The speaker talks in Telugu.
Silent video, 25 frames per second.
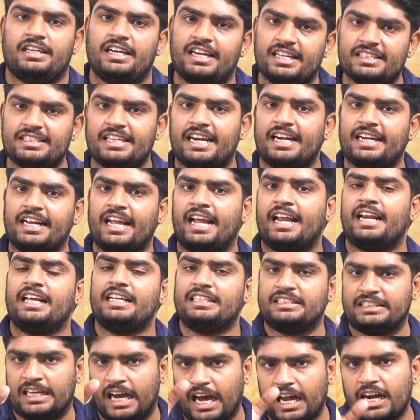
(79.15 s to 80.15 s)
రిలీజ్ అయ్యే
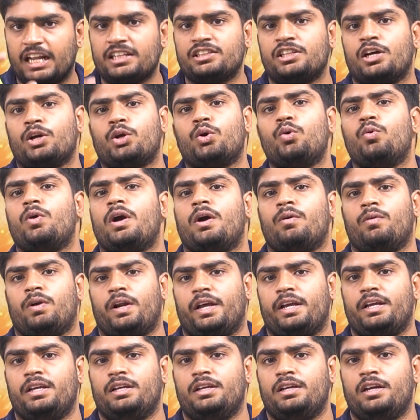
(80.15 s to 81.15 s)
చాలా తక్కువగా
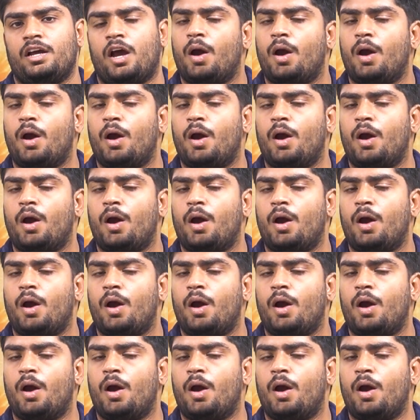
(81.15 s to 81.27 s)
ఉన్నాయి